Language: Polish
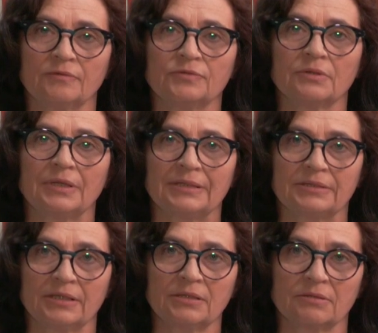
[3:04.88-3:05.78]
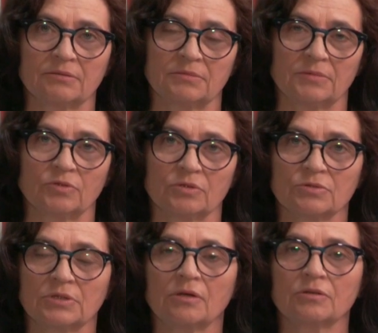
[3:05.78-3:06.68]
w toaletach
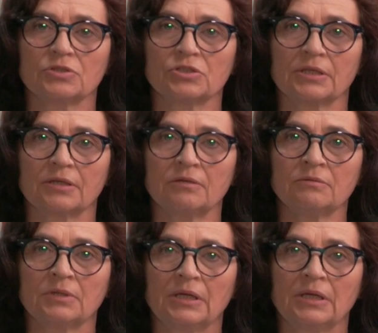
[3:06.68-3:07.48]
ogrodu zoologicznego,